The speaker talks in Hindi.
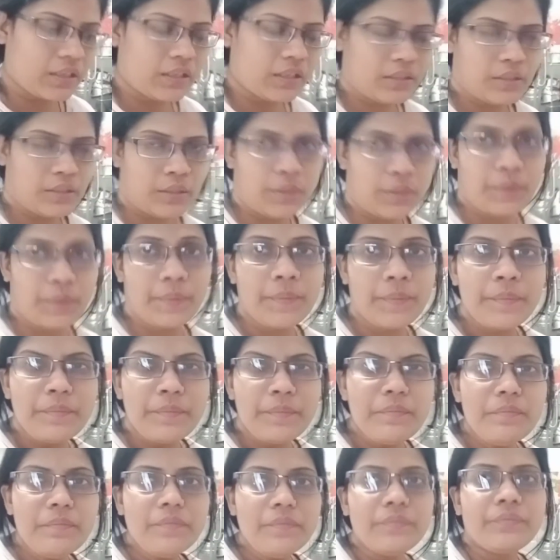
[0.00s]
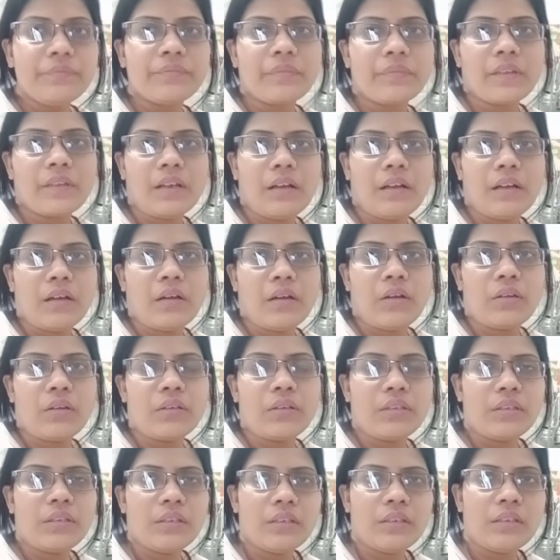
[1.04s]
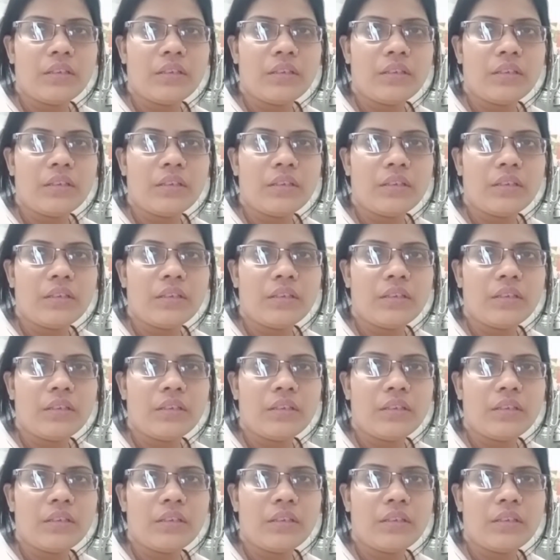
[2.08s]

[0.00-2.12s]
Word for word: खाते हैं और